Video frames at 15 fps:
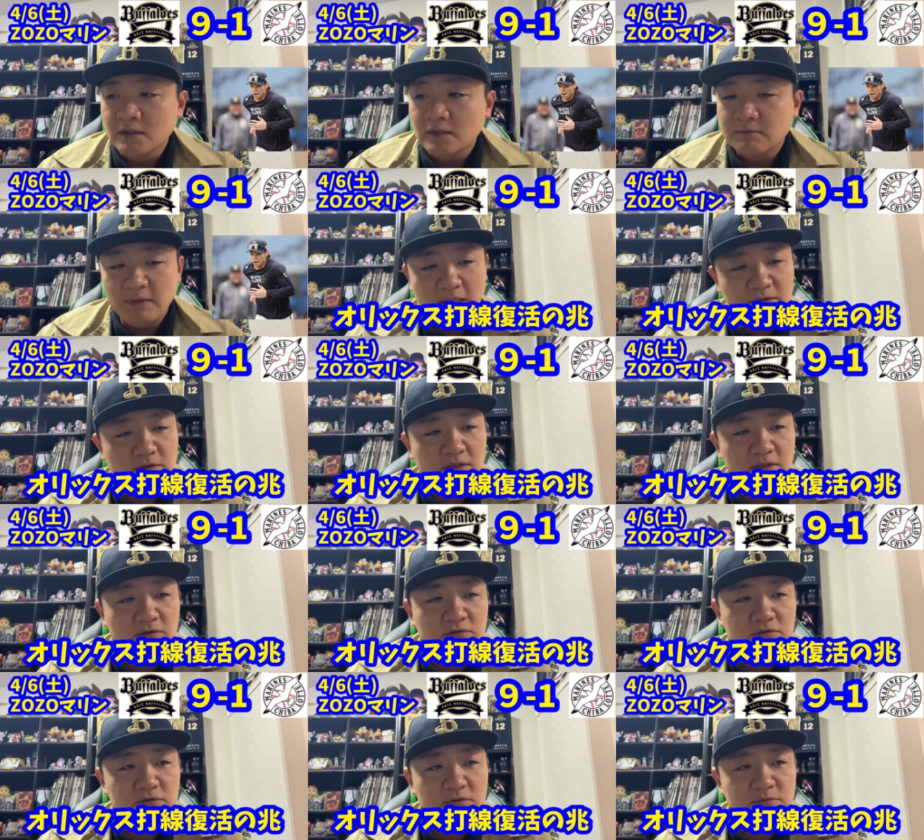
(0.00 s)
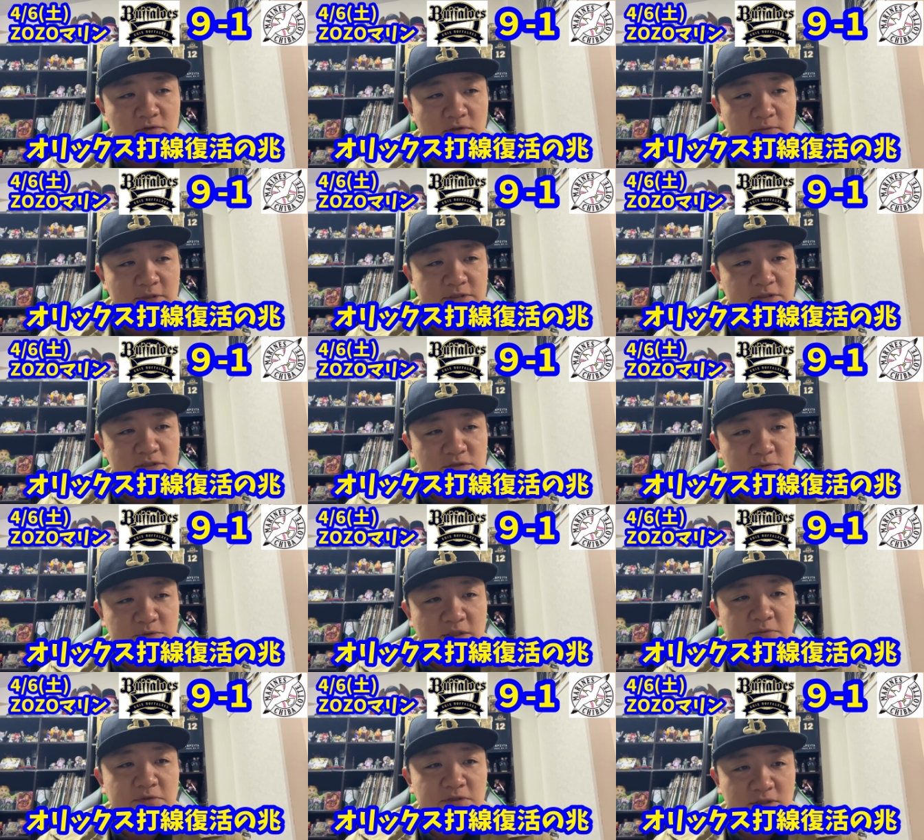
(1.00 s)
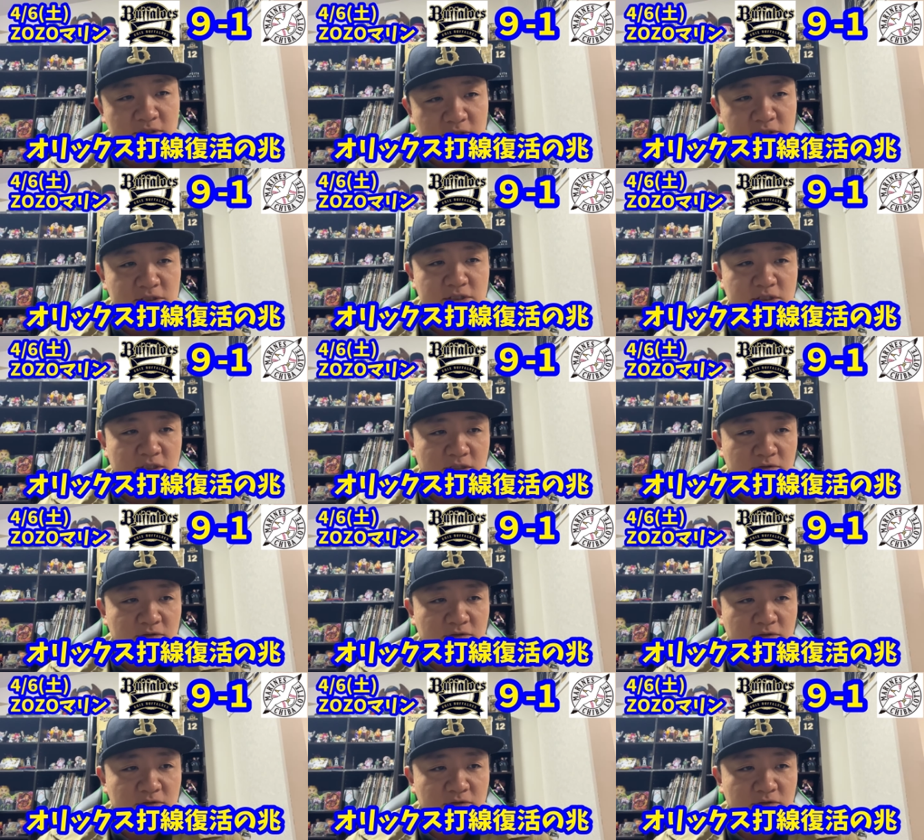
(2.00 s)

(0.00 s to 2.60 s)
まあ、あとはね、本当にも紅林選手のタイムに出たし、